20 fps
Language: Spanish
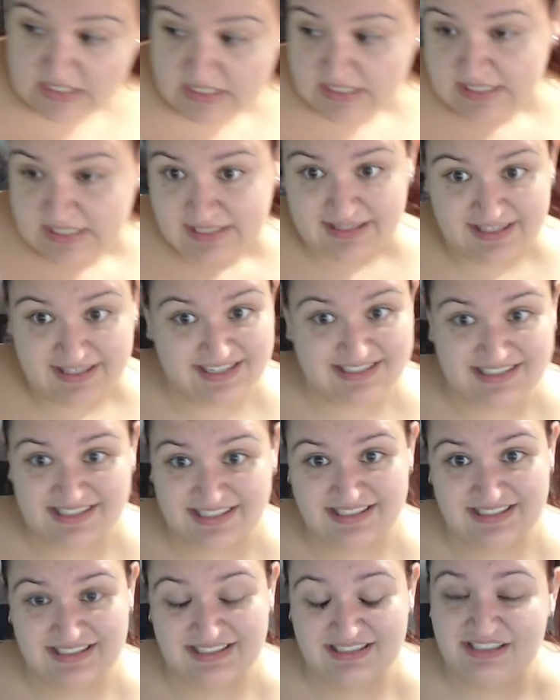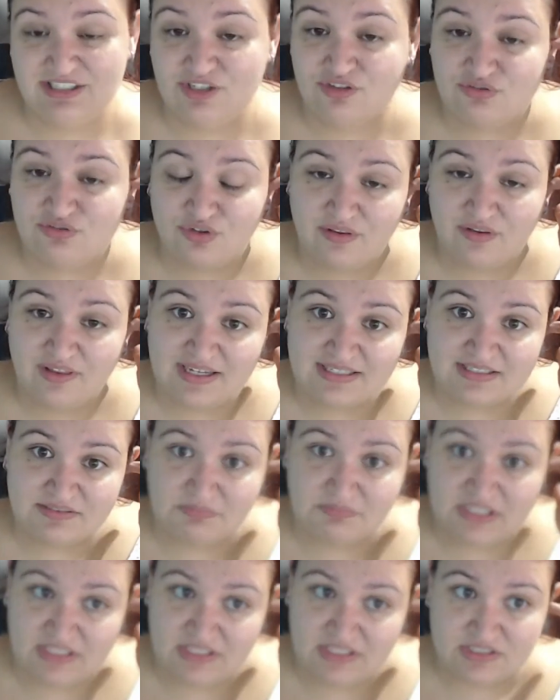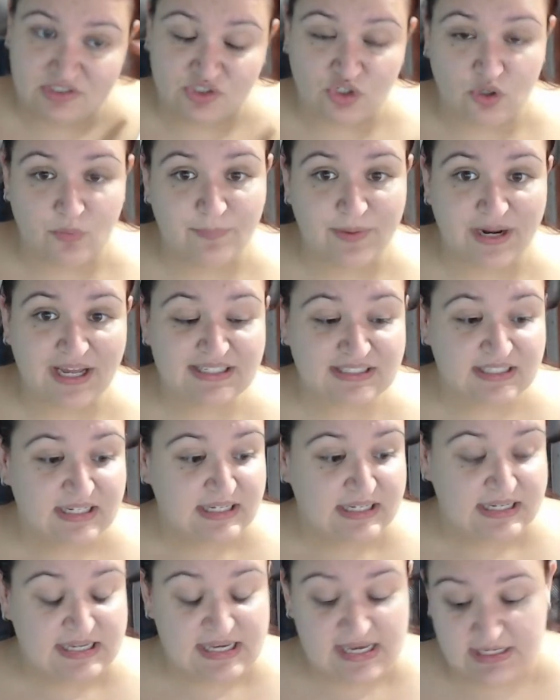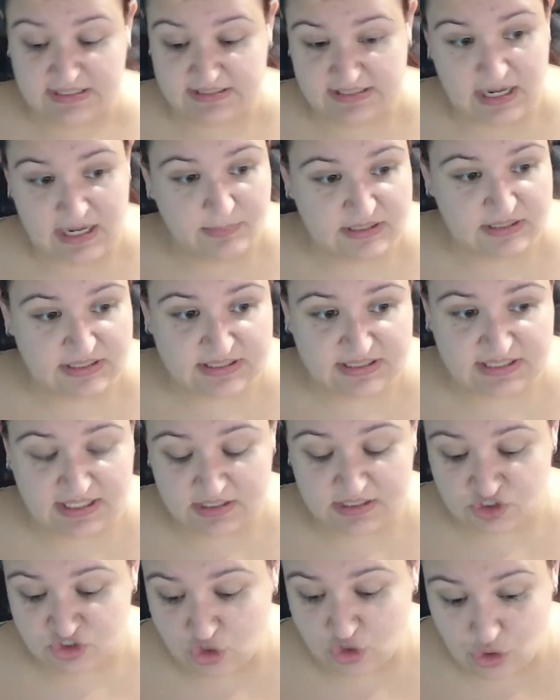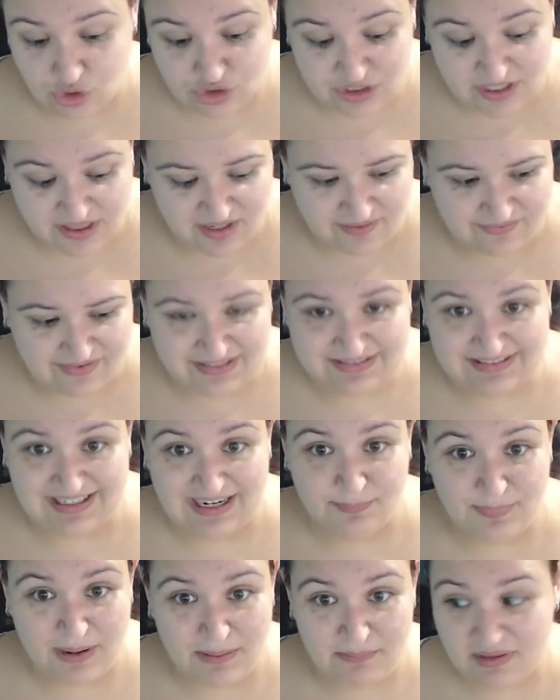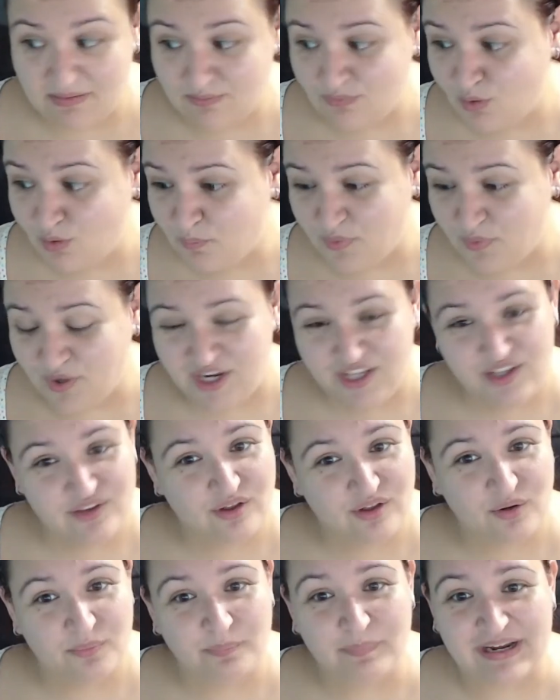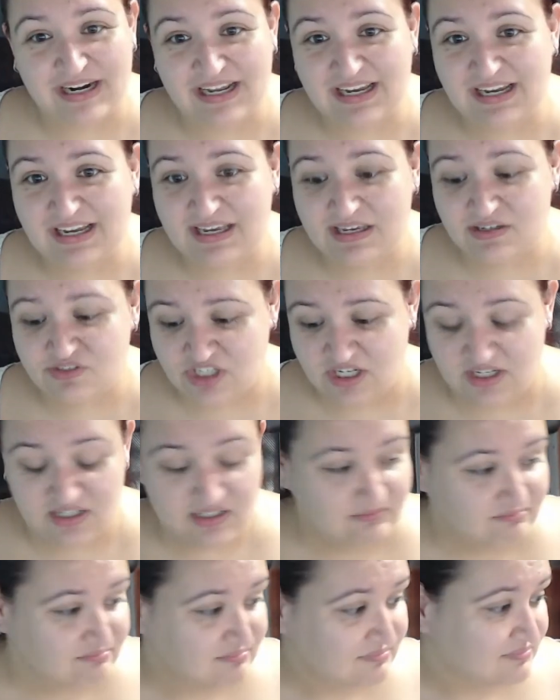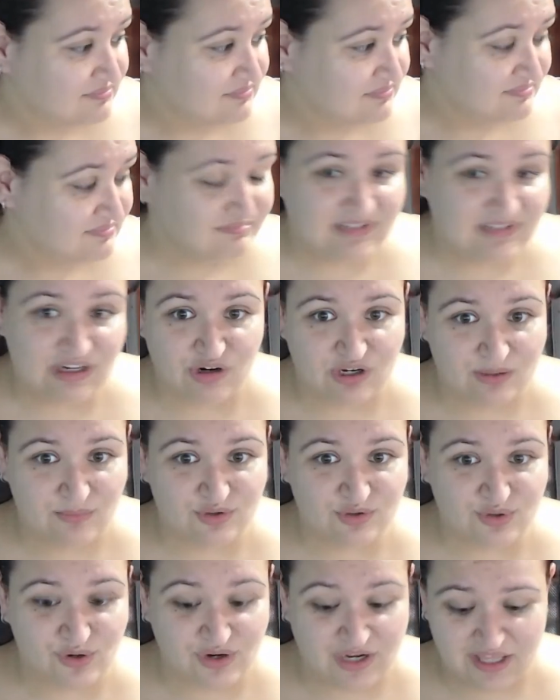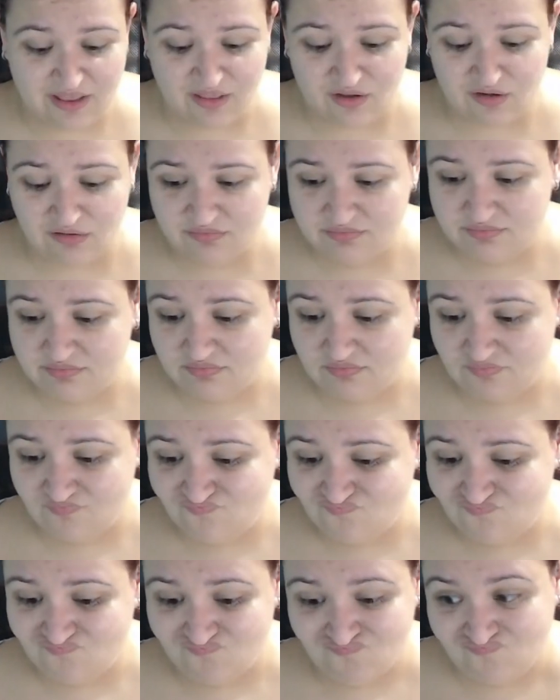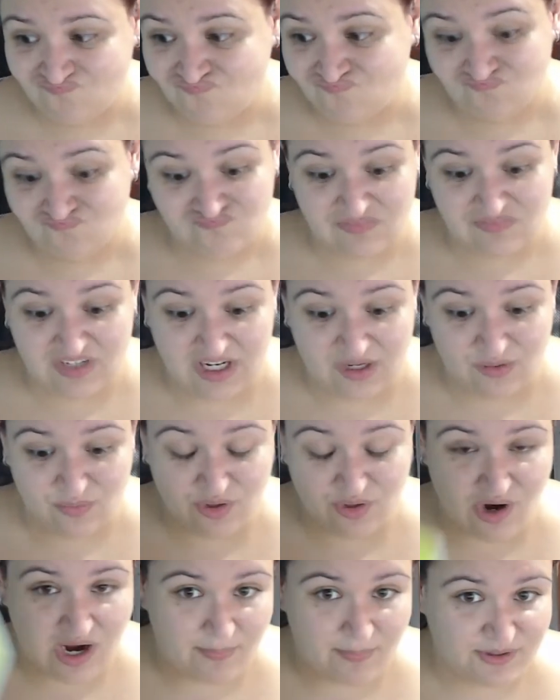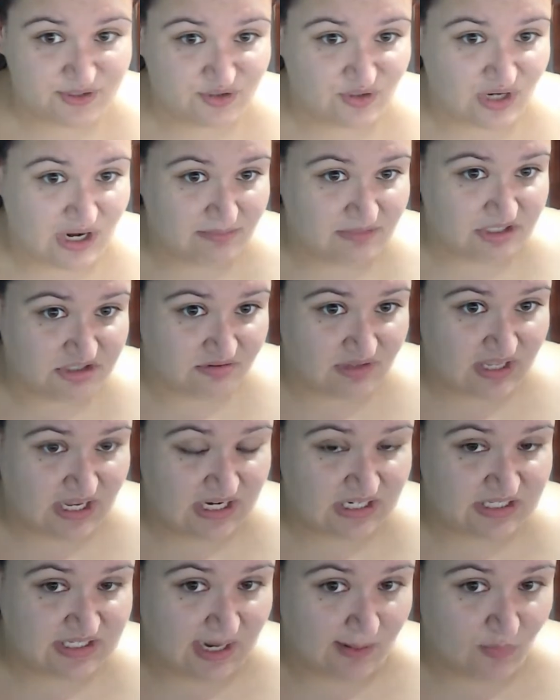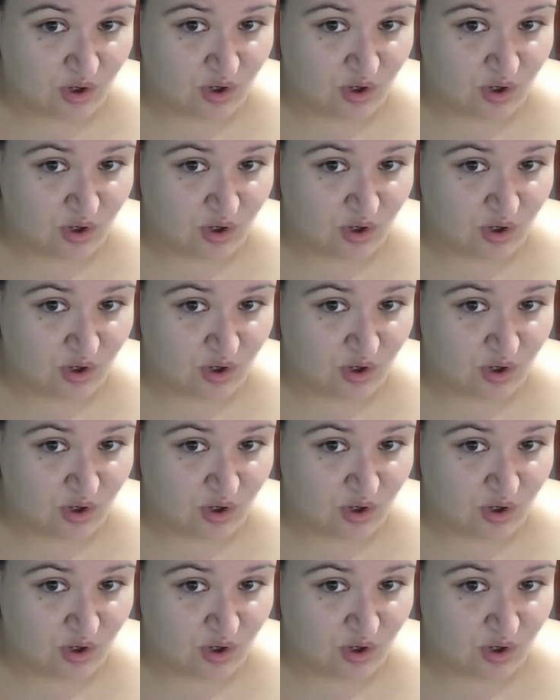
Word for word: Y estas han sido todas mis compras. Realmente es que solo nos hacía falta el pan mismo, un poquito de companaje. O sea, de lo que hemos cogido, el único capricho era el, salmón